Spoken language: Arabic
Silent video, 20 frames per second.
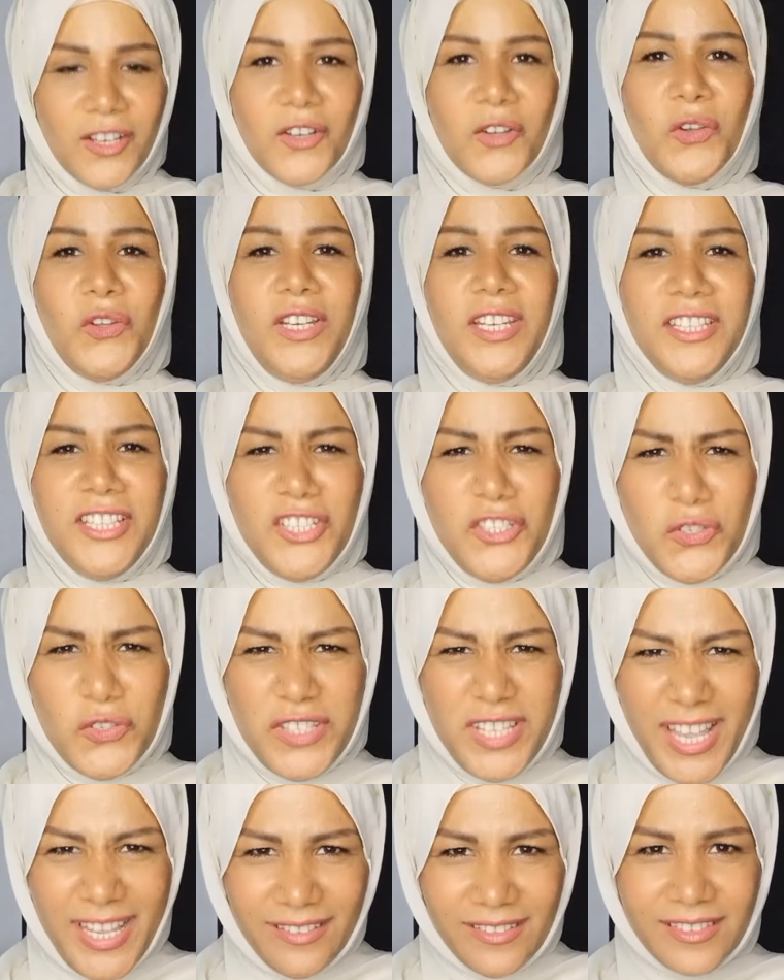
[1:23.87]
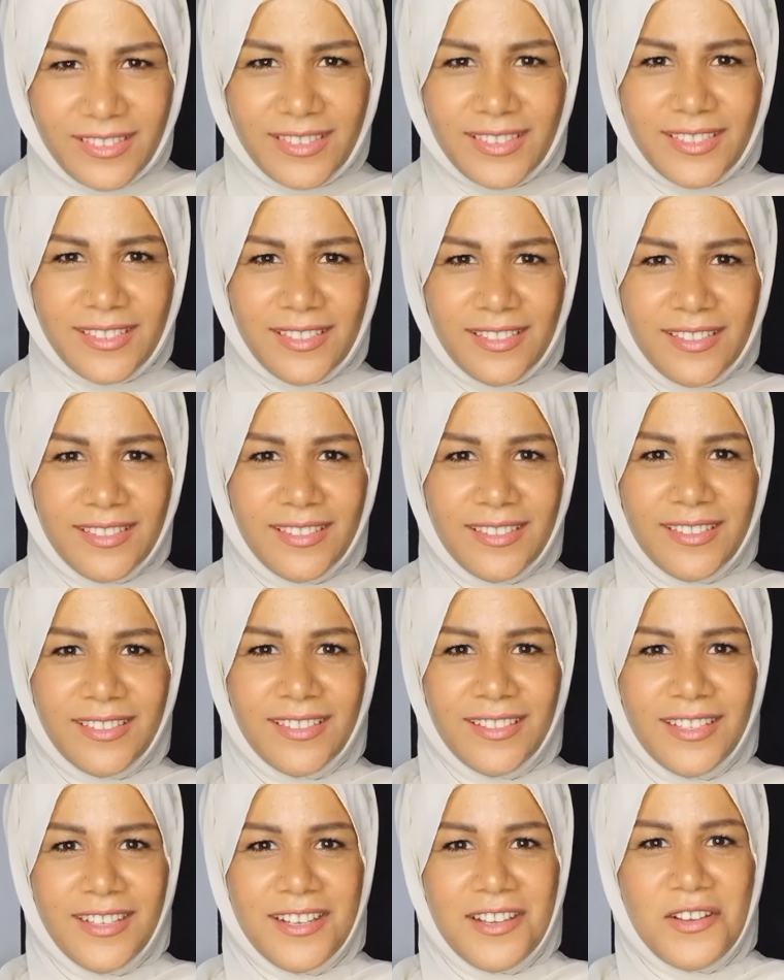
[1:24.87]
كل دي شوزات
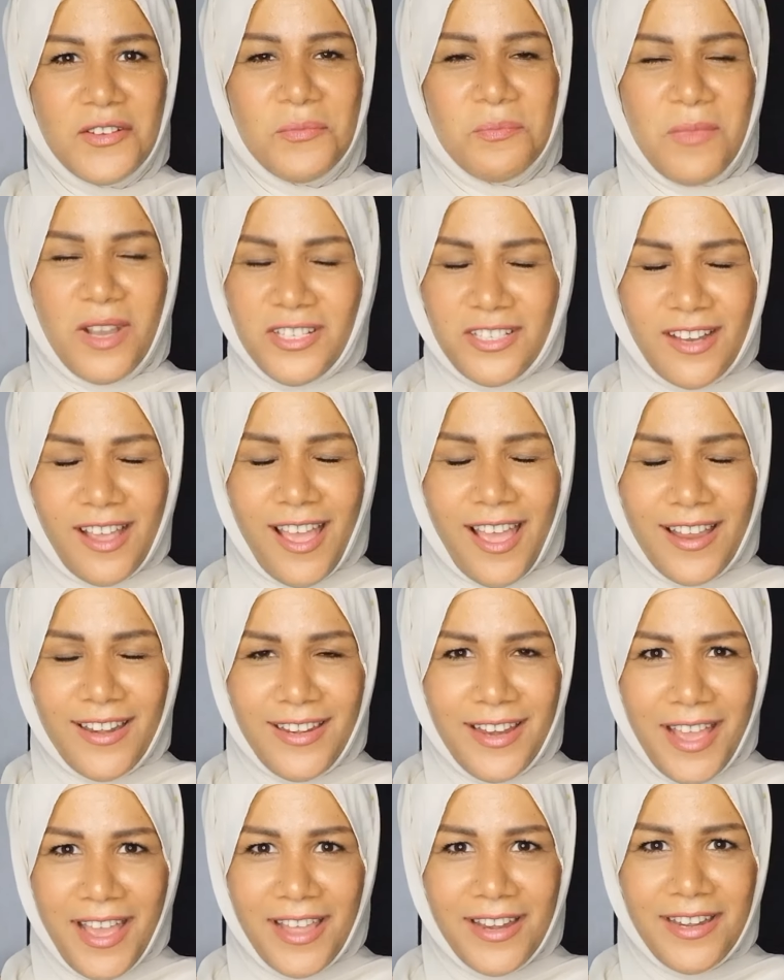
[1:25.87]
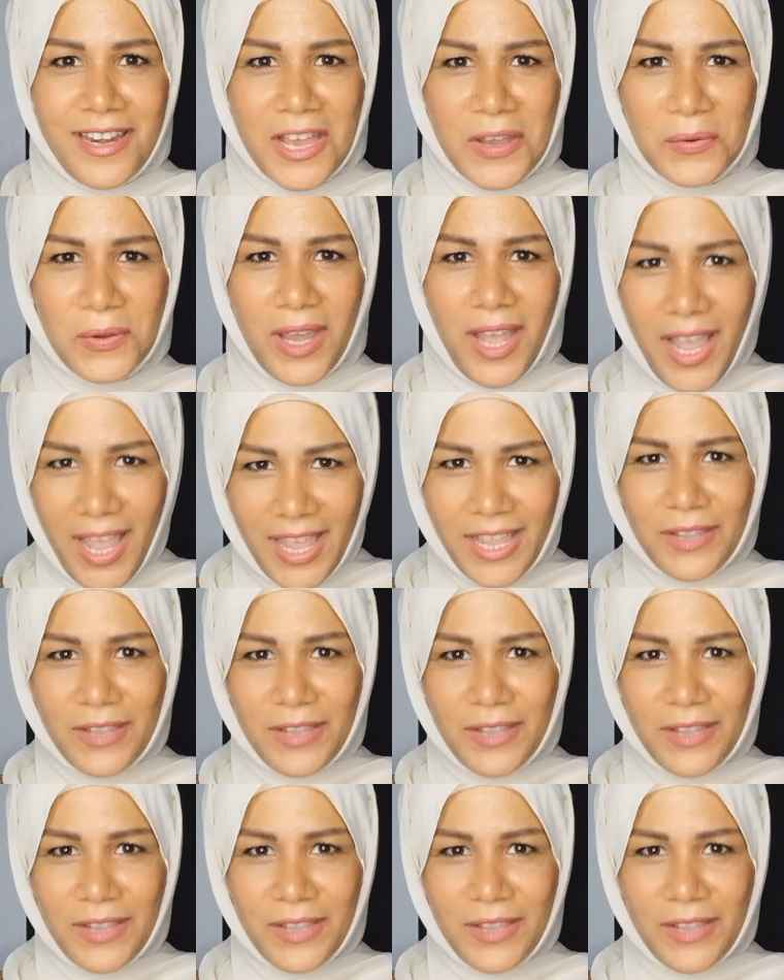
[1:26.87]
ما شاء الله الله